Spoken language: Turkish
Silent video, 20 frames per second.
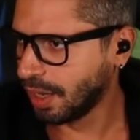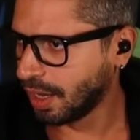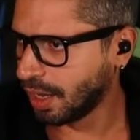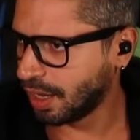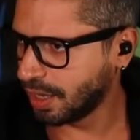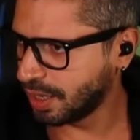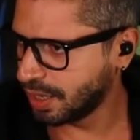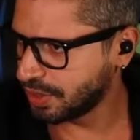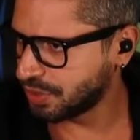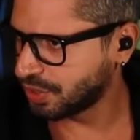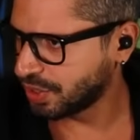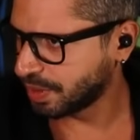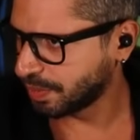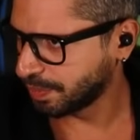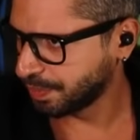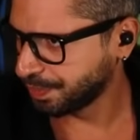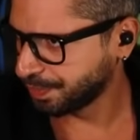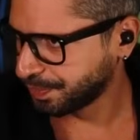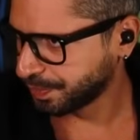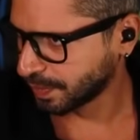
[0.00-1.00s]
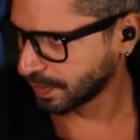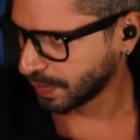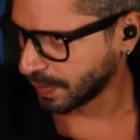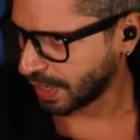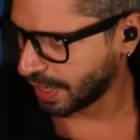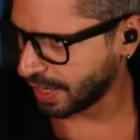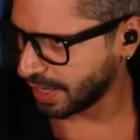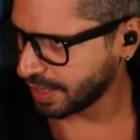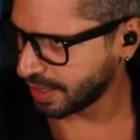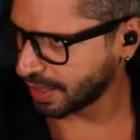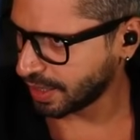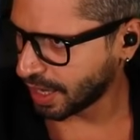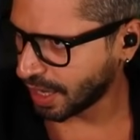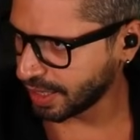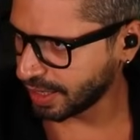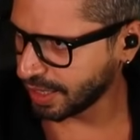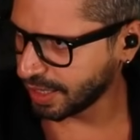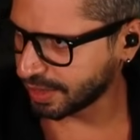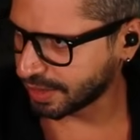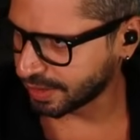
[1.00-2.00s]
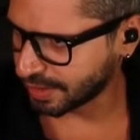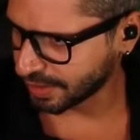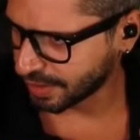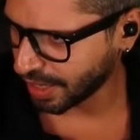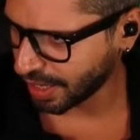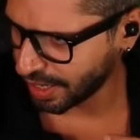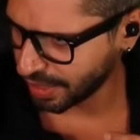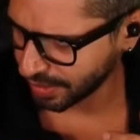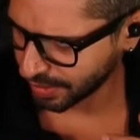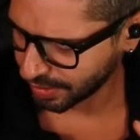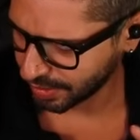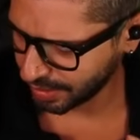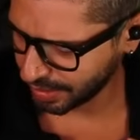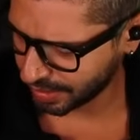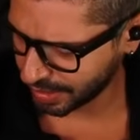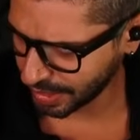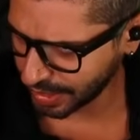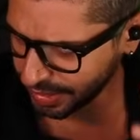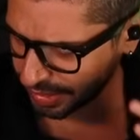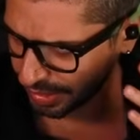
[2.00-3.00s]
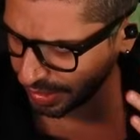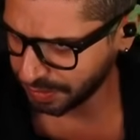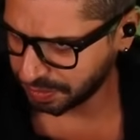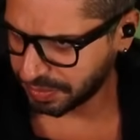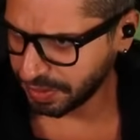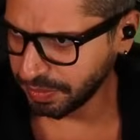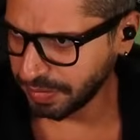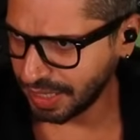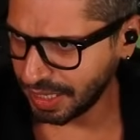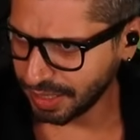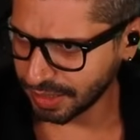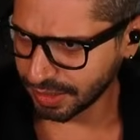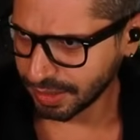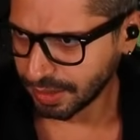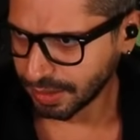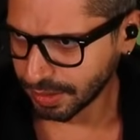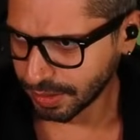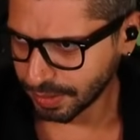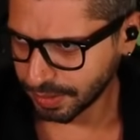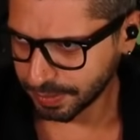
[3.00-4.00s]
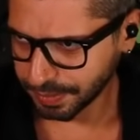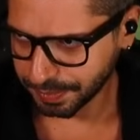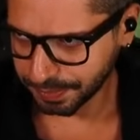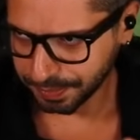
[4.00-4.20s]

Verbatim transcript: Halledeceğim. Ha? Anlat Kaan. Icardi ayıp değil mi lan? Tamam.